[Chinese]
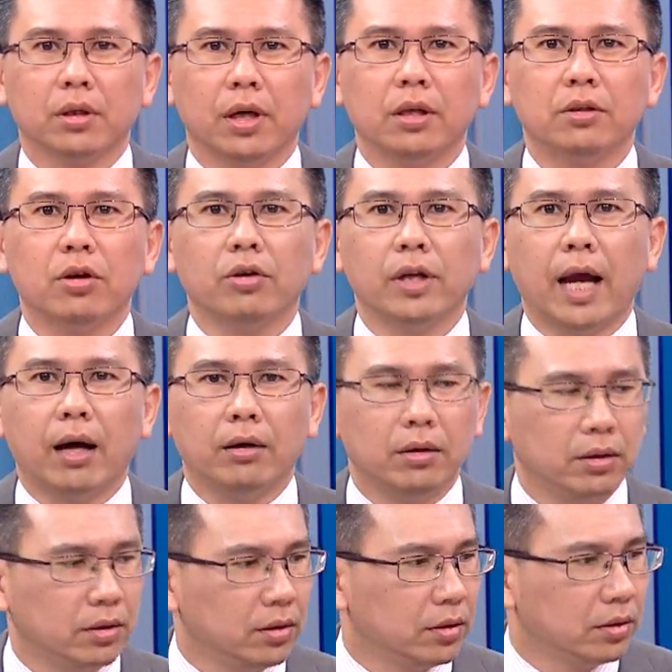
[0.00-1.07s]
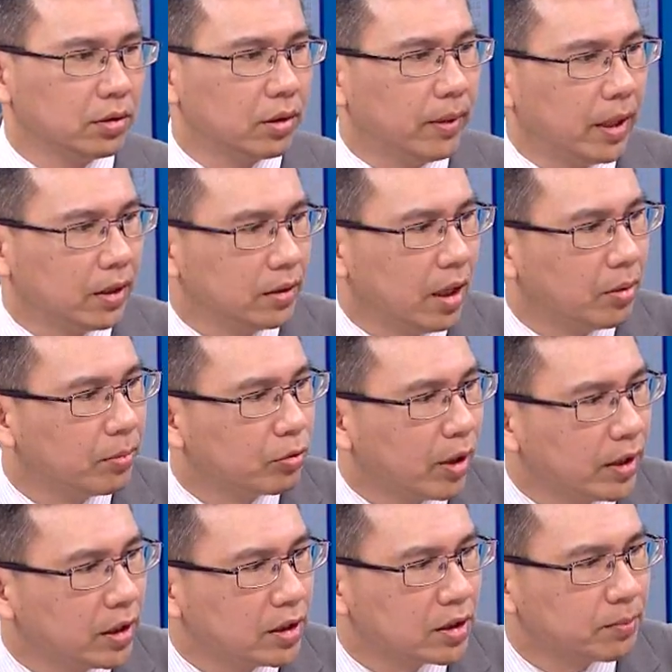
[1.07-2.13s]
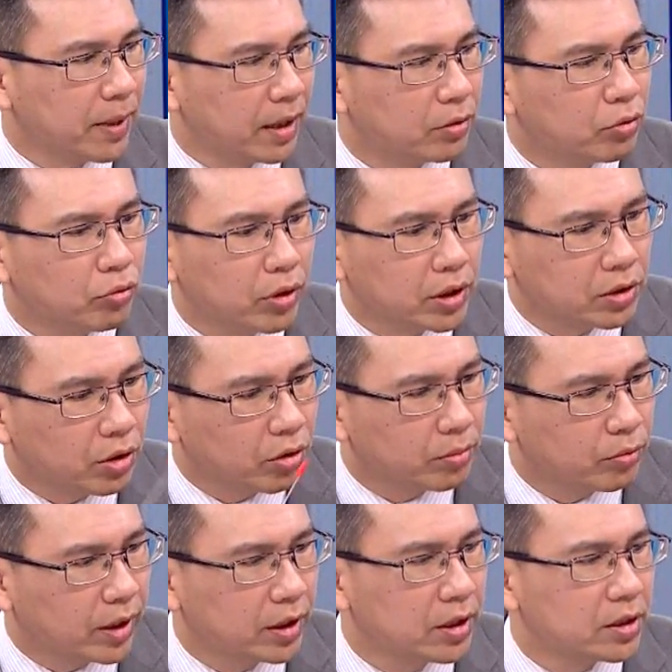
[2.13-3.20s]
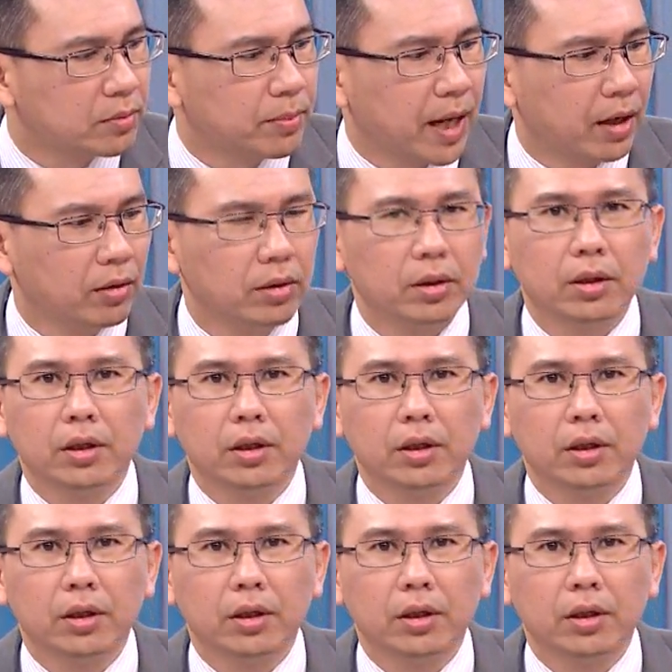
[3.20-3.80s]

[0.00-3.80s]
很重要，对不对？那我们软体指标，如果你用我们软体指标，